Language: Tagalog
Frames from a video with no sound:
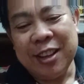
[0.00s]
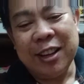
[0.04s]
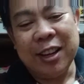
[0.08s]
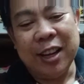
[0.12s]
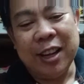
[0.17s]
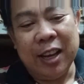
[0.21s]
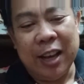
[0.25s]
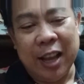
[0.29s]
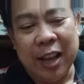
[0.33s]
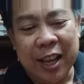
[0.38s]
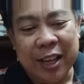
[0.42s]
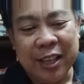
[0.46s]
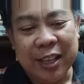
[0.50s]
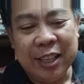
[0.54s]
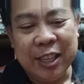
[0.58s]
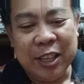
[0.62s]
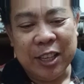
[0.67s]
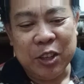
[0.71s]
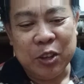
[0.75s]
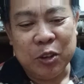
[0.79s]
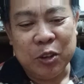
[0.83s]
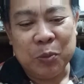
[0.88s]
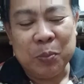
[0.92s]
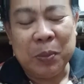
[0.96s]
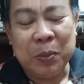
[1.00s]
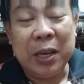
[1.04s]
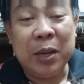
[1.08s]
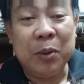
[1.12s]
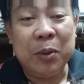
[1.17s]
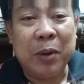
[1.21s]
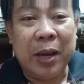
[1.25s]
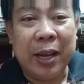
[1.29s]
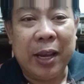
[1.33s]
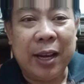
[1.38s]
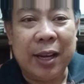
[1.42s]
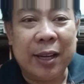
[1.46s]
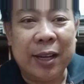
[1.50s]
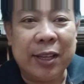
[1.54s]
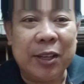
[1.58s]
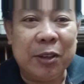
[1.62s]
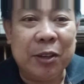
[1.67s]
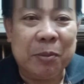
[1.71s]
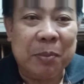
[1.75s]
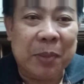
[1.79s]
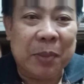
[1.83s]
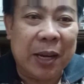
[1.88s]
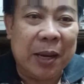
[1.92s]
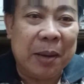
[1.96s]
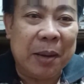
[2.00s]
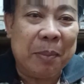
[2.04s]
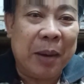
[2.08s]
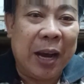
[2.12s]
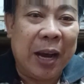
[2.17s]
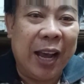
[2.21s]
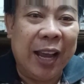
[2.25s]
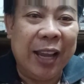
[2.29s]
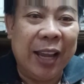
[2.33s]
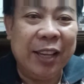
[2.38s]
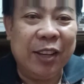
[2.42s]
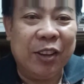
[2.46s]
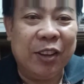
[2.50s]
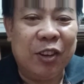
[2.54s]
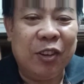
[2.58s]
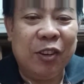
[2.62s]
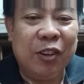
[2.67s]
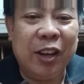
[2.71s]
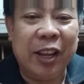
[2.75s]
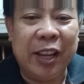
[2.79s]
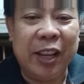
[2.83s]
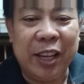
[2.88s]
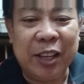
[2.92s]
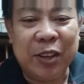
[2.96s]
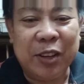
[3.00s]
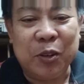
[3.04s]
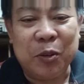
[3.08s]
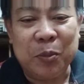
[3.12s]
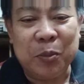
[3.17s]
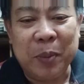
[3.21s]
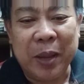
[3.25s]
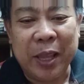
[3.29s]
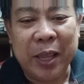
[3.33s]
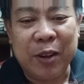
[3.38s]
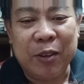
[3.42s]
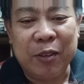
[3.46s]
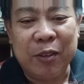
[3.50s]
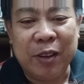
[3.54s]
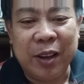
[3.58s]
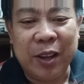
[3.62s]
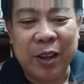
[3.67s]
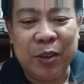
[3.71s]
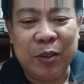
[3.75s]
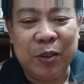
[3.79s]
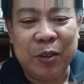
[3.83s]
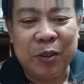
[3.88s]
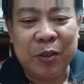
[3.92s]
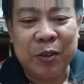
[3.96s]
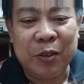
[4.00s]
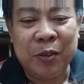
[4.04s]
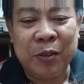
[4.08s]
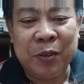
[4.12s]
kailangan din yung maliwanag yung mga bahay nyo. Ay, eh, kung mayroon kayong